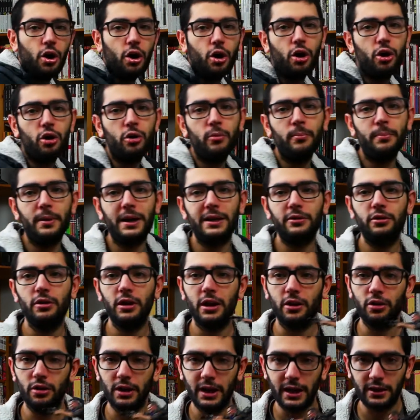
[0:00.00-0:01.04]
ho comprato la
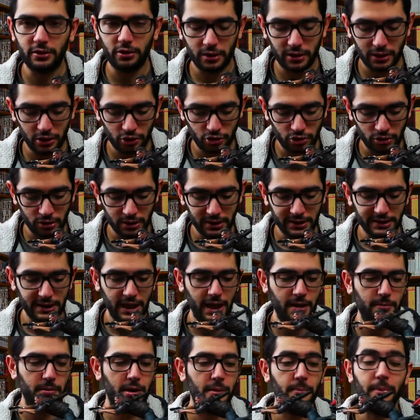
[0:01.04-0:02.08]
Collector Edition di
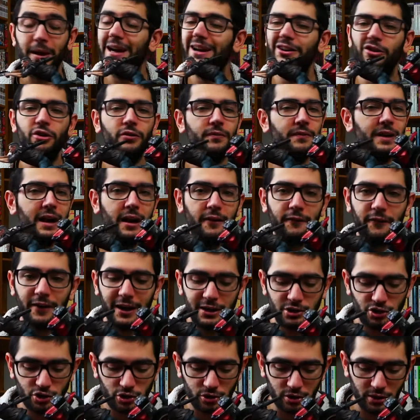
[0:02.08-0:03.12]
Cyberpunk, non ve la
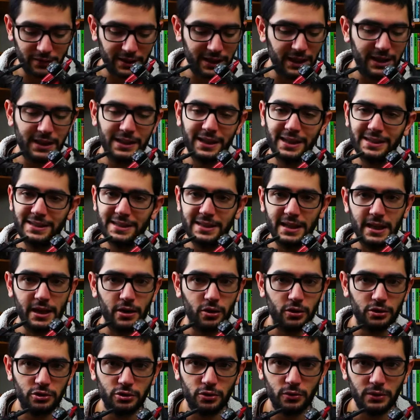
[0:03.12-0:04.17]
faccio rivedere da zero,
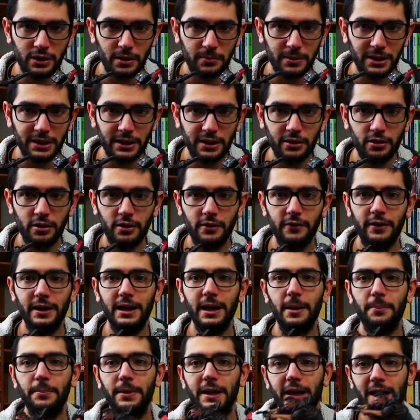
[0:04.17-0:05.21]
assolutamente non ne vale
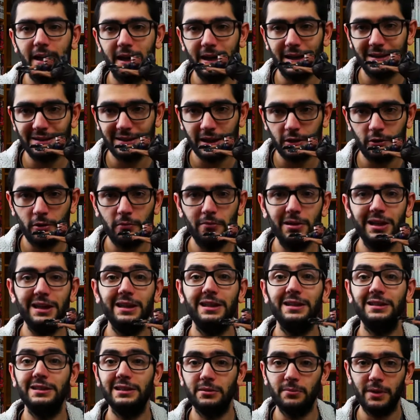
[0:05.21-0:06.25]
la pena, la statua è
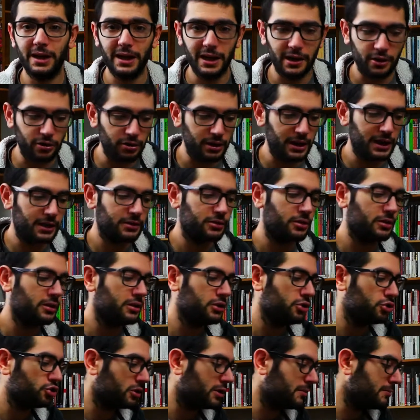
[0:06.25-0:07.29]
bellissima, la Collector
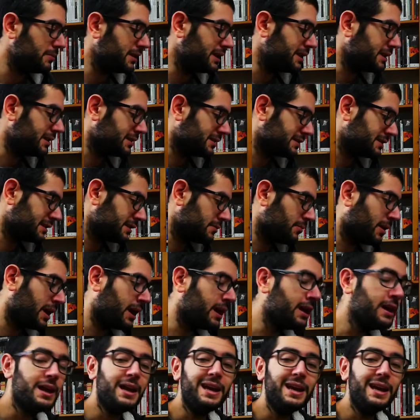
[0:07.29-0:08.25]
Edition è bellissima,